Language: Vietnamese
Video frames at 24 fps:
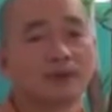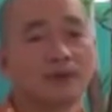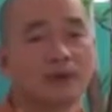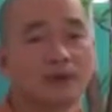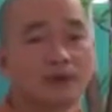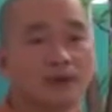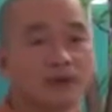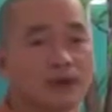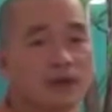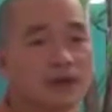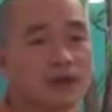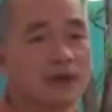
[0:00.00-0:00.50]

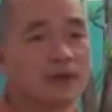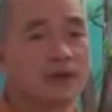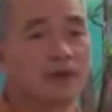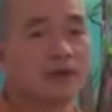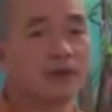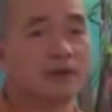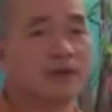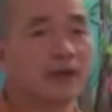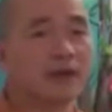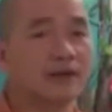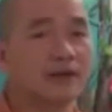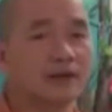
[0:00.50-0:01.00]
Rồi
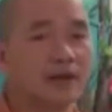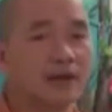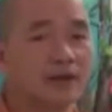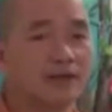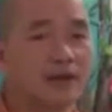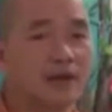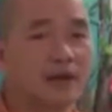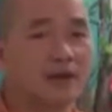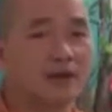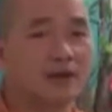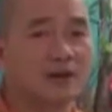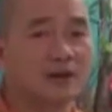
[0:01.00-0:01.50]
hỏi thầy
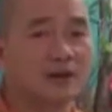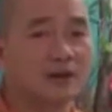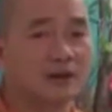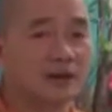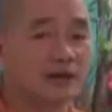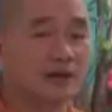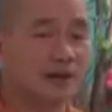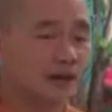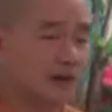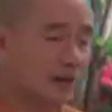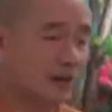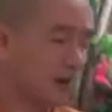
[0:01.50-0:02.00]
tại sao?
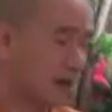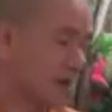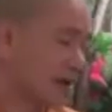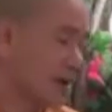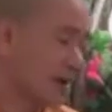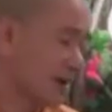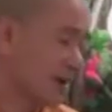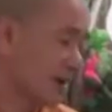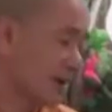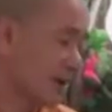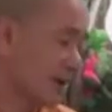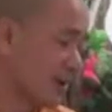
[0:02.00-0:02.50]
Thầy nói thầy
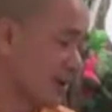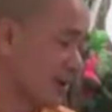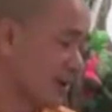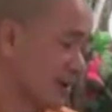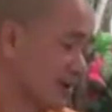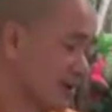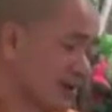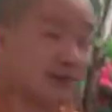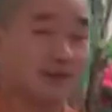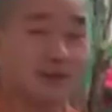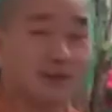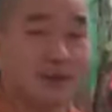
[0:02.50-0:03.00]
đâu biết đâu.
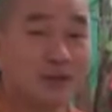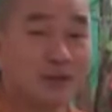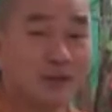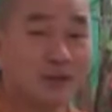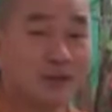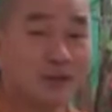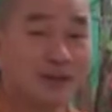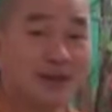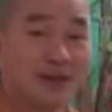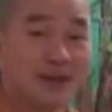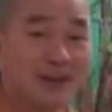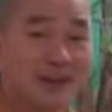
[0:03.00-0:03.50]
Thần
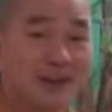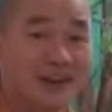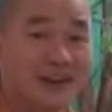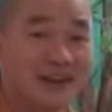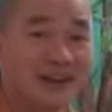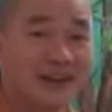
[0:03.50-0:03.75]
chú mà.